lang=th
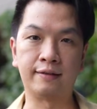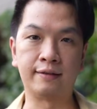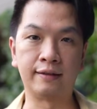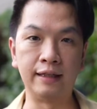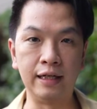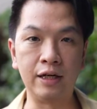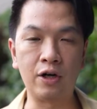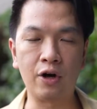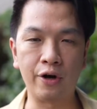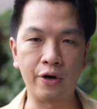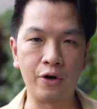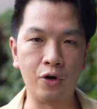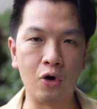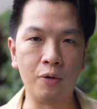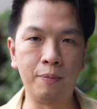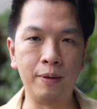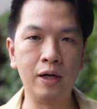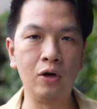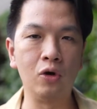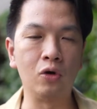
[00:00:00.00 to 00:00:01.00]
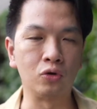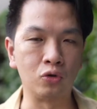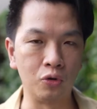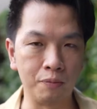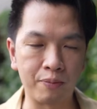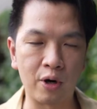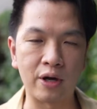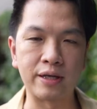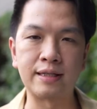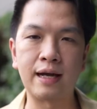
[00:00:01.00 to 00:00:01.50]
ซื้อคอนโดเพื่อลงทุน
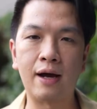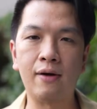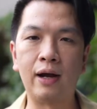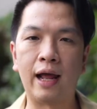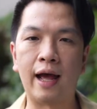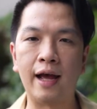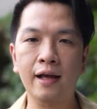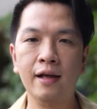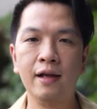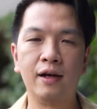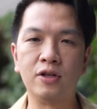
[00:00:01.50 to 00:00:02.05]
ปล่อยเช่าแล้ว